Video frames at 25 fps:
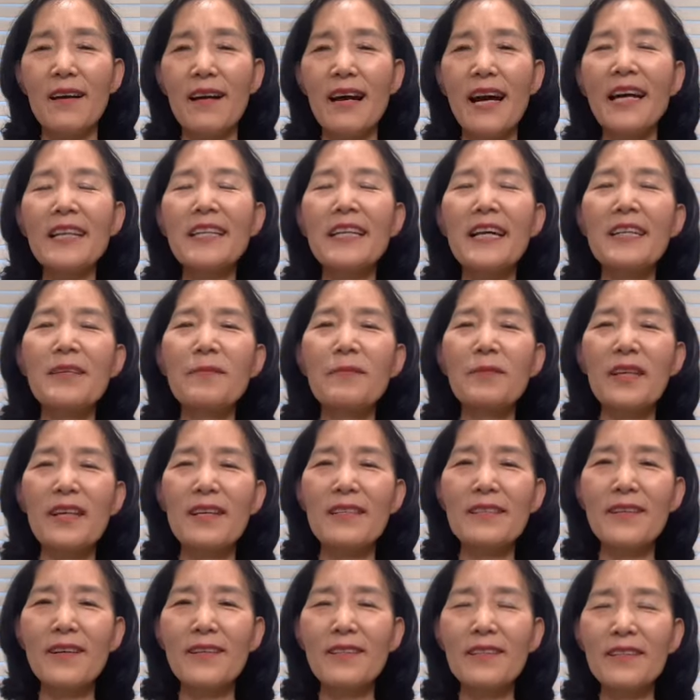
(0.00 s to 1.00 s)

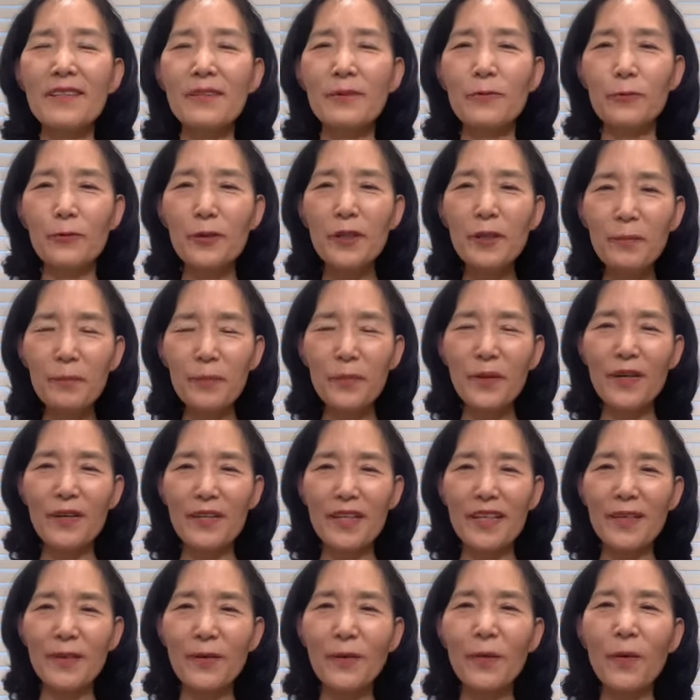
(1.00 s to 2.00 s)
하나님께서는 우리
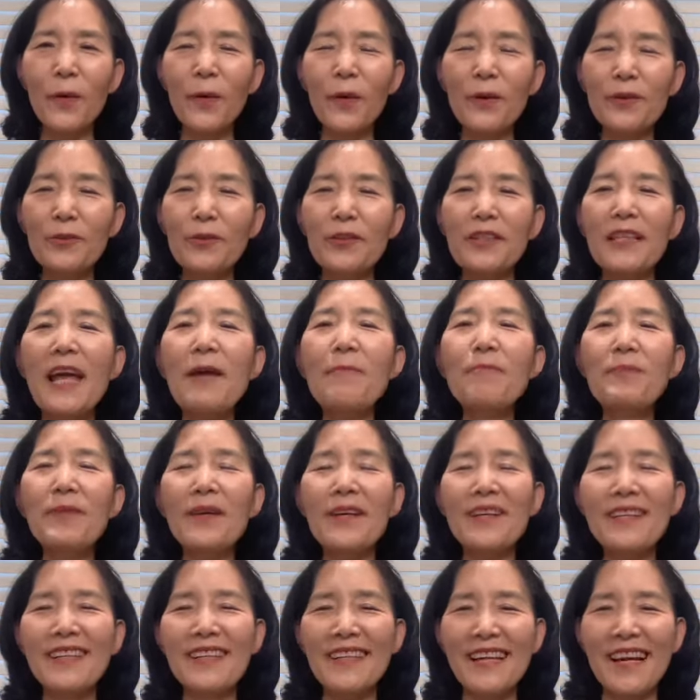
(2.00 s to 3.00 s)
편이고 또 내
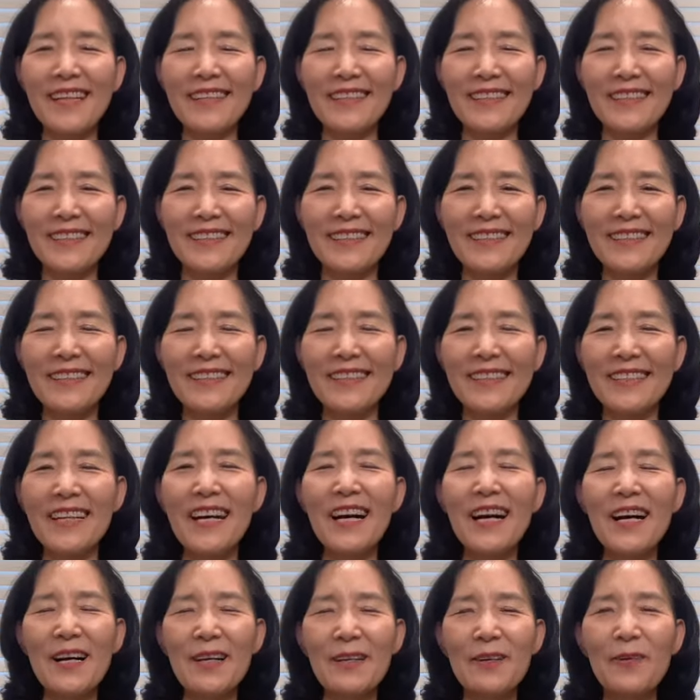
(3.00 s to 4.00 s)
편이라는 그
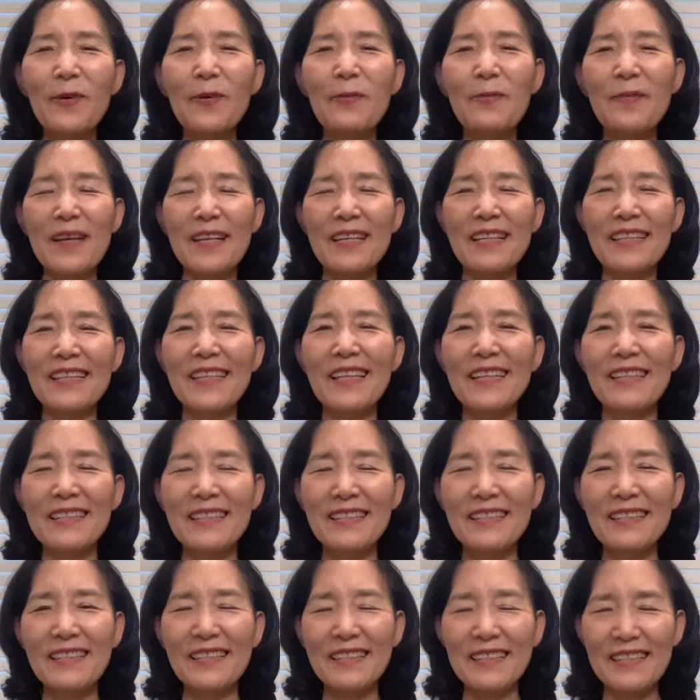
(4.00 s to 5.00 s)
고백이
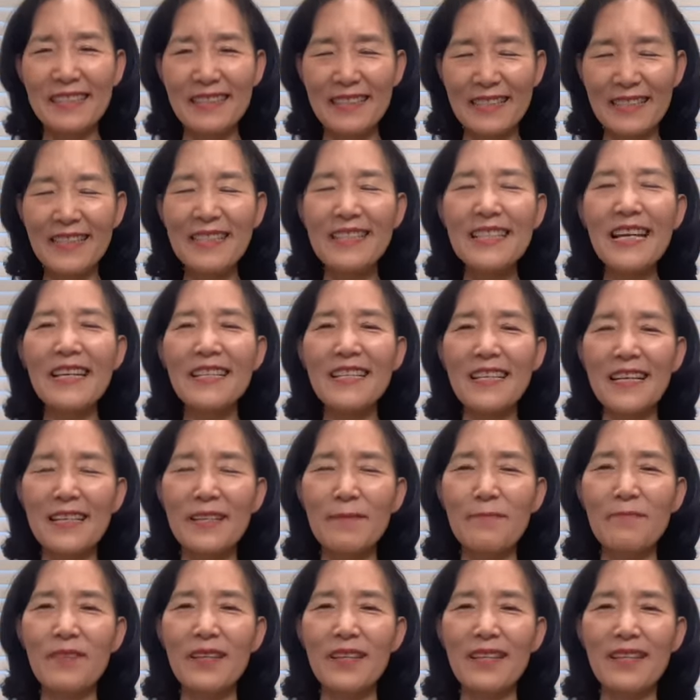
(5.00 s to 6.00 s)
되는
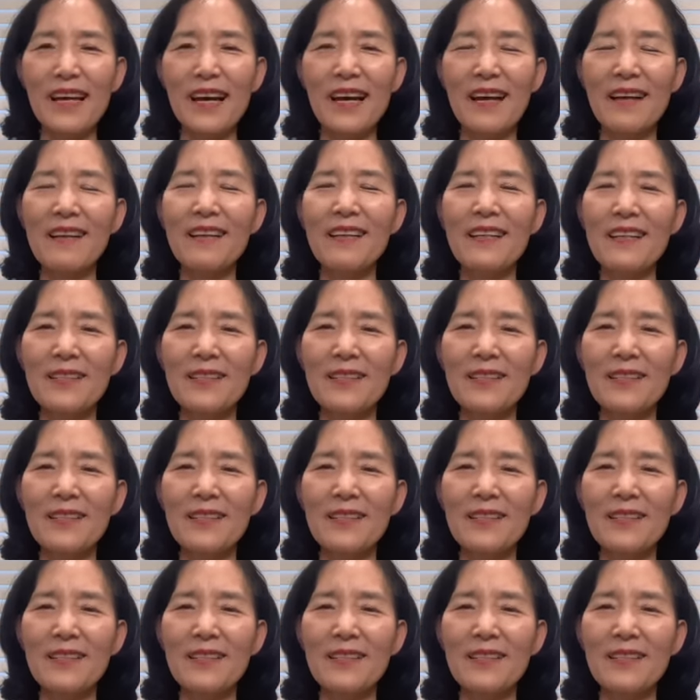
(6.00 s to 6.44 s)
찬양입니다.